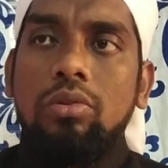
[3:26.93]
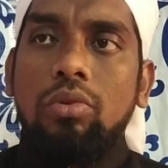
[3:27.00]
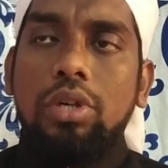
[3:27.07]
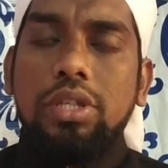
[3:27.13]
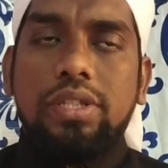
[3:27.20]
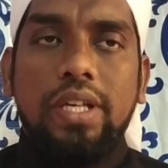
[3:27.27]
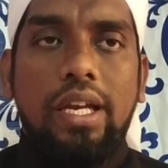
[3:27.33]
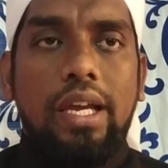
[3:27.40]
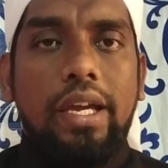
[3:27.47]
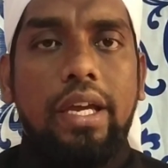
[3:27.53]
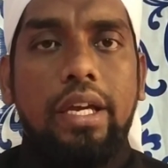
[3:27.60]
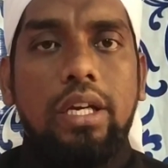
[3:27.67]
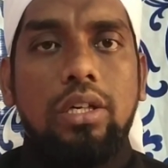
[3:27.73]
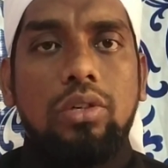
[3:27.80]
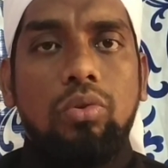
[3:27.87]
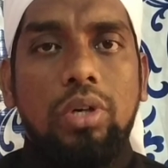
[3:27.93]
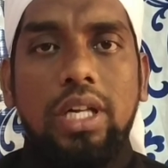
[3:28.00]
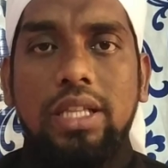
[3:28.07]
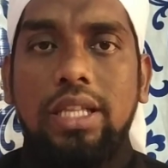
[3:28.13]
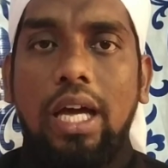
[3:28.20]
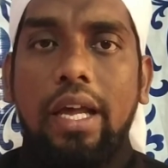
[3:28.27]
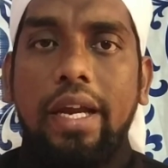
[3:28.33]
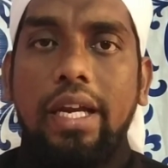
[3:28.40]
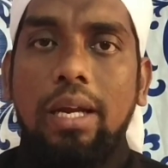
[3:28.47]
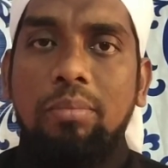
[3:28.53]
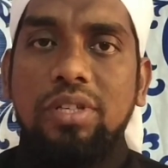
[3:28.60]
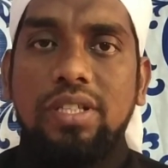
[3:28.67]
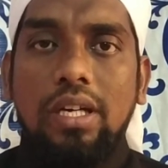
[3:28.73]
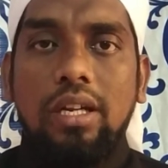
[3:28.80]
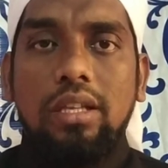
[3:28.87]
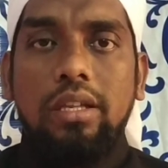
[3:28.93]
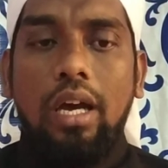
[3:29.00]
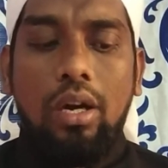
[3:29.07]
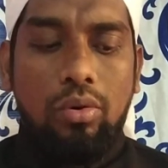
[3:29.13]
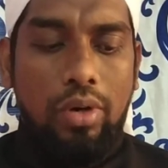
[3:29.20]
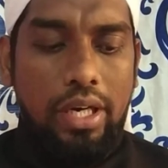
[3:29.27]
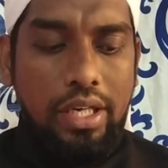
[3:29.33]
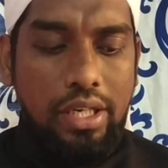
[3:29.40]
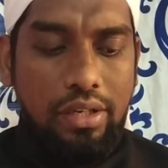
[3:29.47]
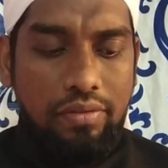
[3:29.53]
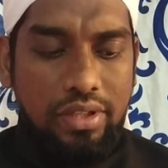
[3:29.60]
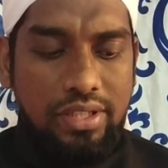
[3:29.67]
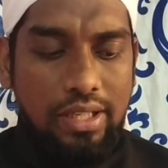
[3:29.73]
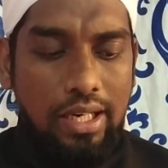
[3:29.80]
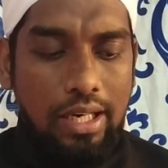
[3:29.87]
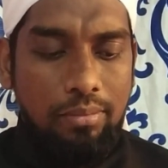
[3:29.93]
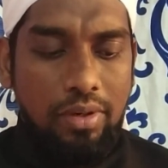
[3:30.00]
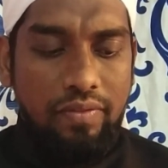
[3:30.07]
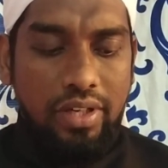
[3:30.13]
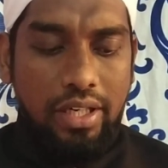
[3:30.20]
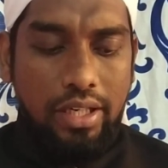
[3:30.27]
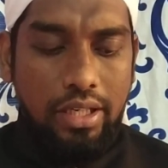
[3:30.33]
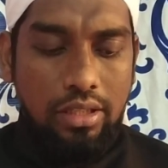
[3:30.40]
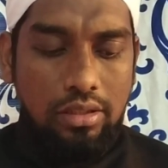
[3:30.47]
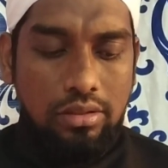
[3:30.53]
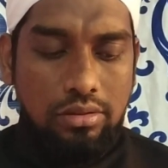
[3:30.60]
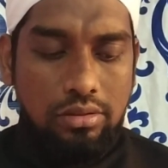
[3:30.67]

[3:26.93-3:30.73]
ஒரு சில கூட்டத்தாரை நபிசல்லாஹு அலிஹி வசல்லம் அவர்கள்